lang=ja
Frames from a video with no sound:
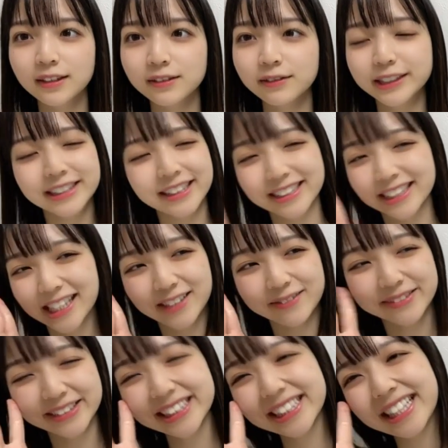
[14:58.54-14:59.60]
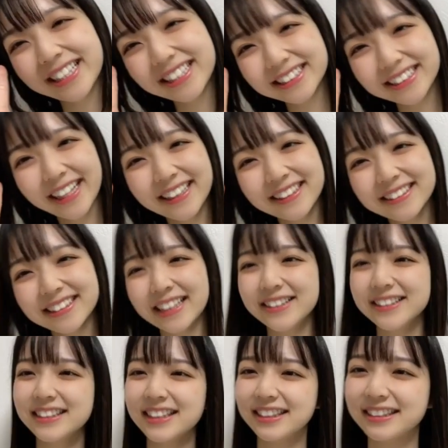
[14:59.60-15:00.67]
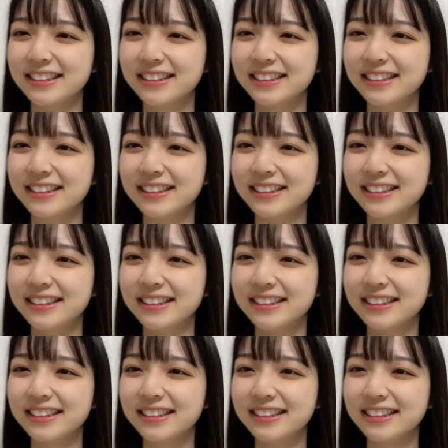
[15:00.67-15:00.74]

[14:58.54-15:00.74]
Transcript: わちゃわちゃ感も好きでした楽しかっ